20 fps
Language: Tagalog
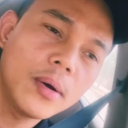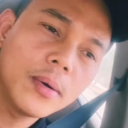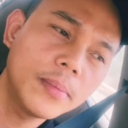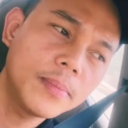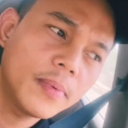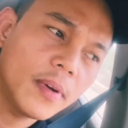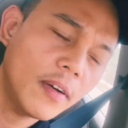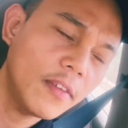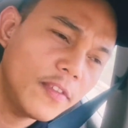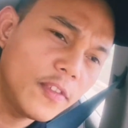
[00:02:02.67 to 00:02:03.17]

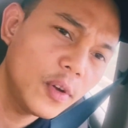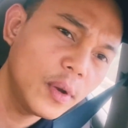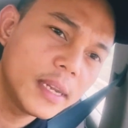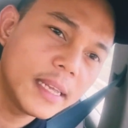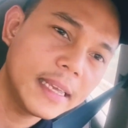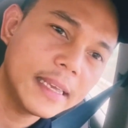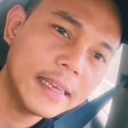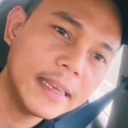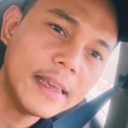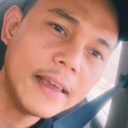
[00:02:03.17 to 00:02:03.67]

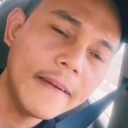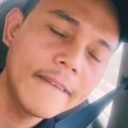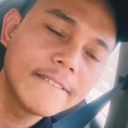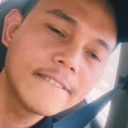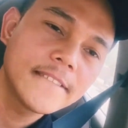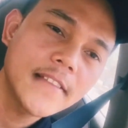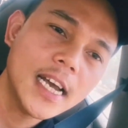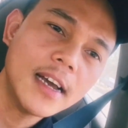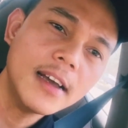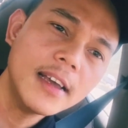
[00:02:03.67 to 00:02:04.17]
hopefully
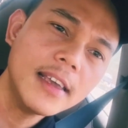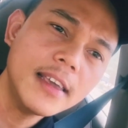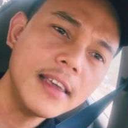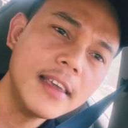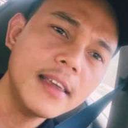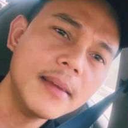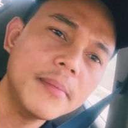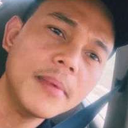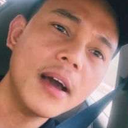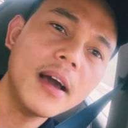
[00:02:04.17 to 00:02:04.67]
ay
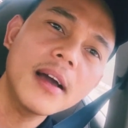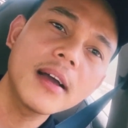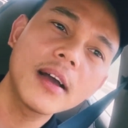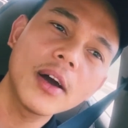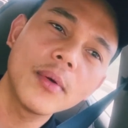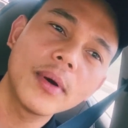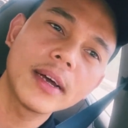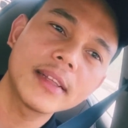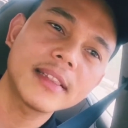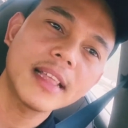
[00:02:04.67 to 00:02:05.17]

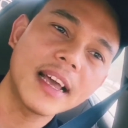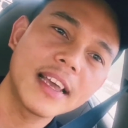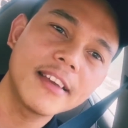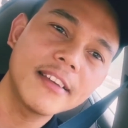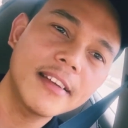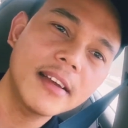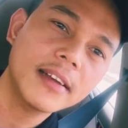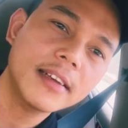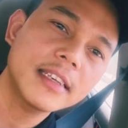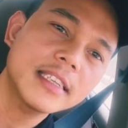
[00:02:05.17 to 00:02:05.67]
mahagawa
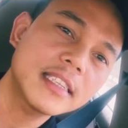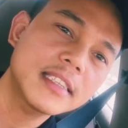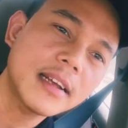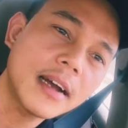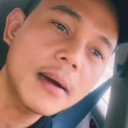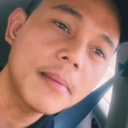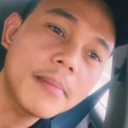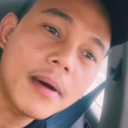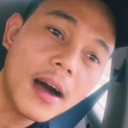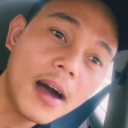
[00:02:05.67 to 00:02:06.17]
tayo ng
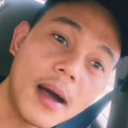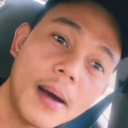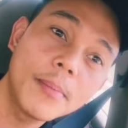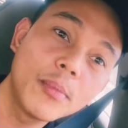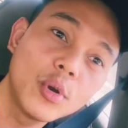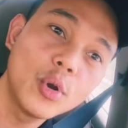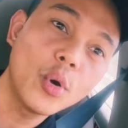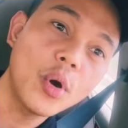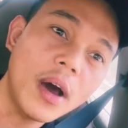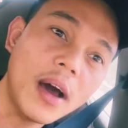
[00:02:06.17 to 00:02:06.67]
isang
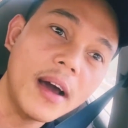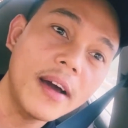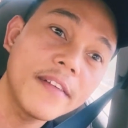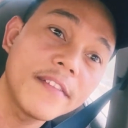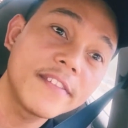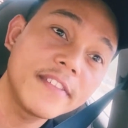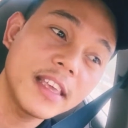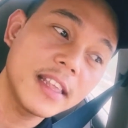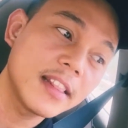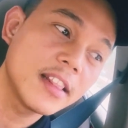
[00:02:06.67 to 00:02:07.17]
makabuluhang
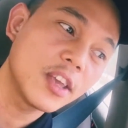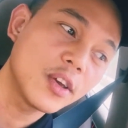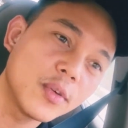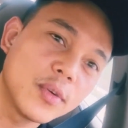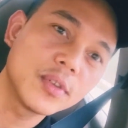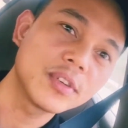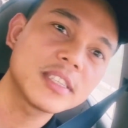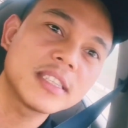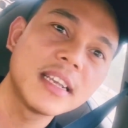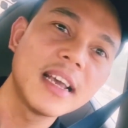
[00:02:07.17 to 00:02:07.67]

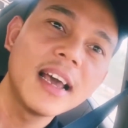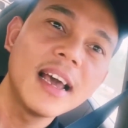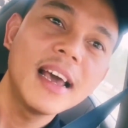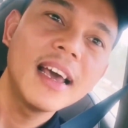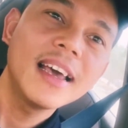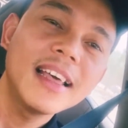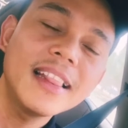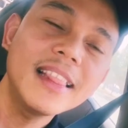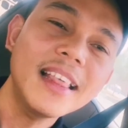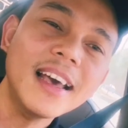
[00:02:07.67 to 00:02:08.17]
videos
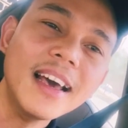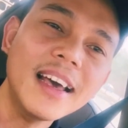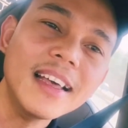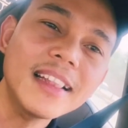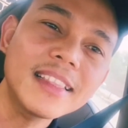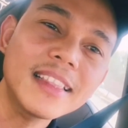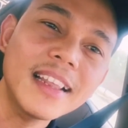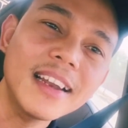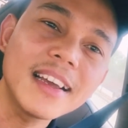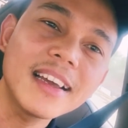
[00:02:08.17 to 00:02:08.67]

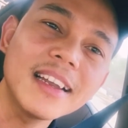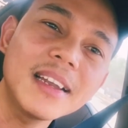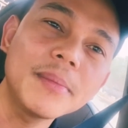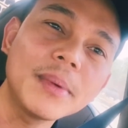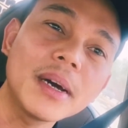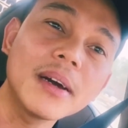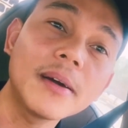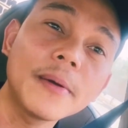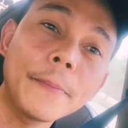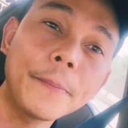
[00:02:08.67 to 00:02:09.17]
na talaga
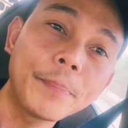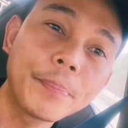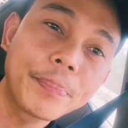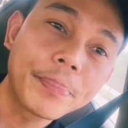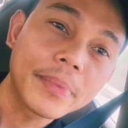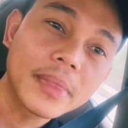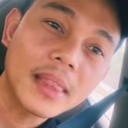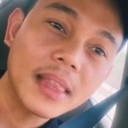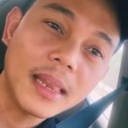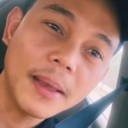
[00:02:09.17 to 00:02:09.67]
namang
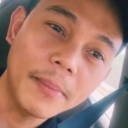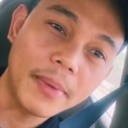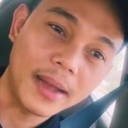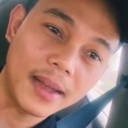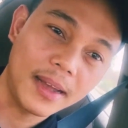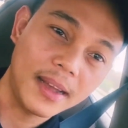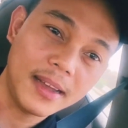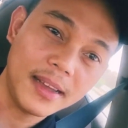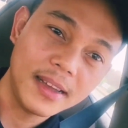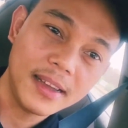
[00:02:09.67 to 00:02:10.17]

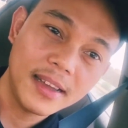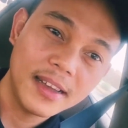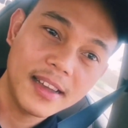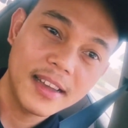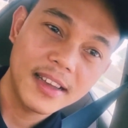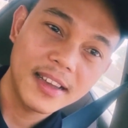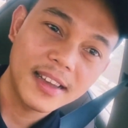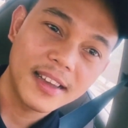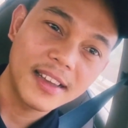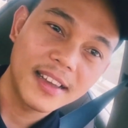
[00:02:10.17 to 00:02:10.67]
diba
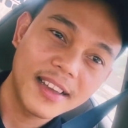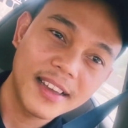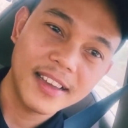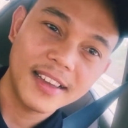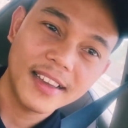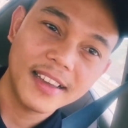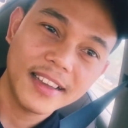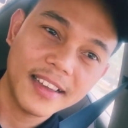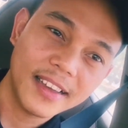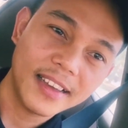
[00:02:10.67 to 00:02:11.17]

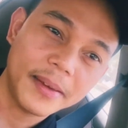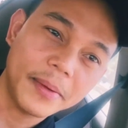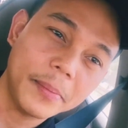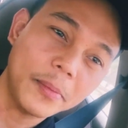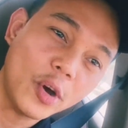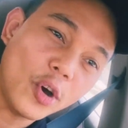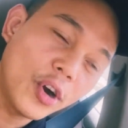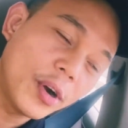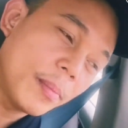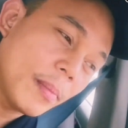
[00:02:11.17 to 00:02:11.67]

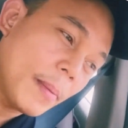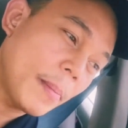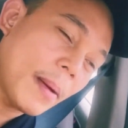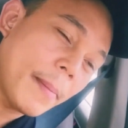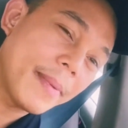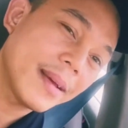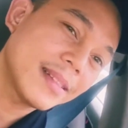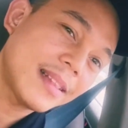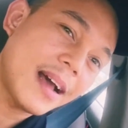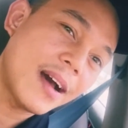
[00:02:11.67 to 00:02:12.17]
or
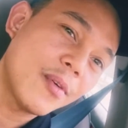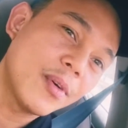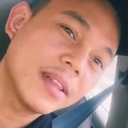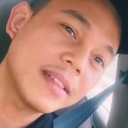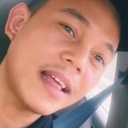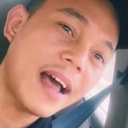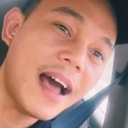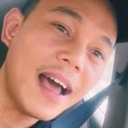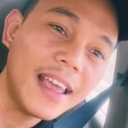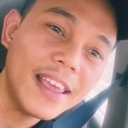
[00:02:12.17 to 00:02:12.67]
mapapatawa
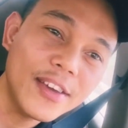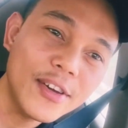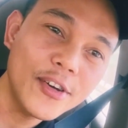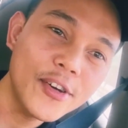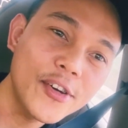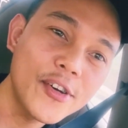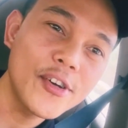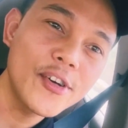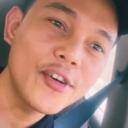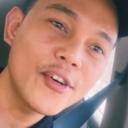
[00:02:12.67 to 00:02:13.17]
tayo
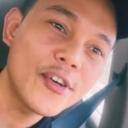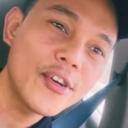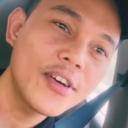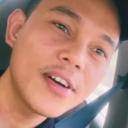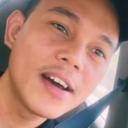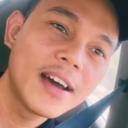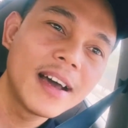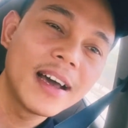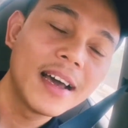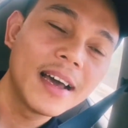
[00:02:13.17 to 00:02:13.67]

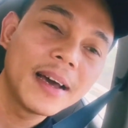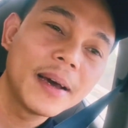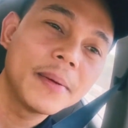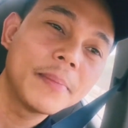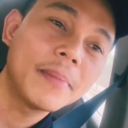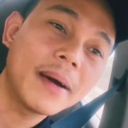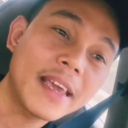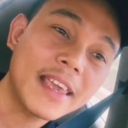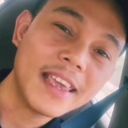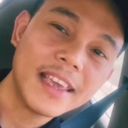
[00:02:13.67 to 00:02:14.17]

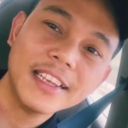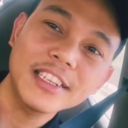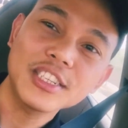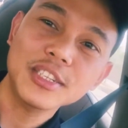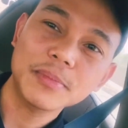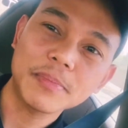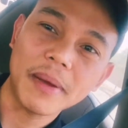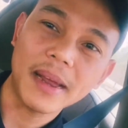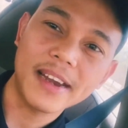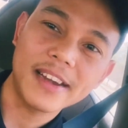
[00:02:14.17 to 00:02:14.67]
may
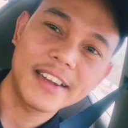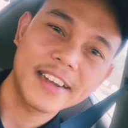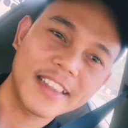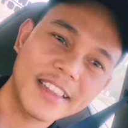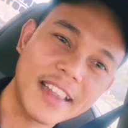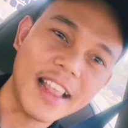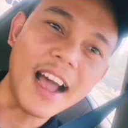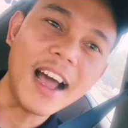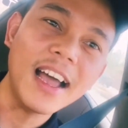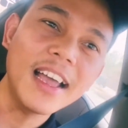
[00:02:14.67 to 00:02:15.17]
inspire
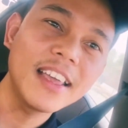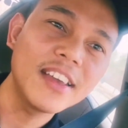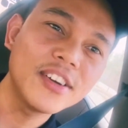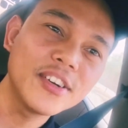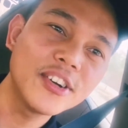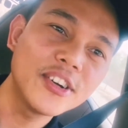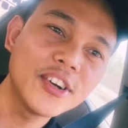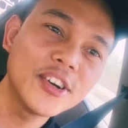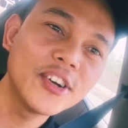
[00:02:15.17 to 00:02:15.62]
tayo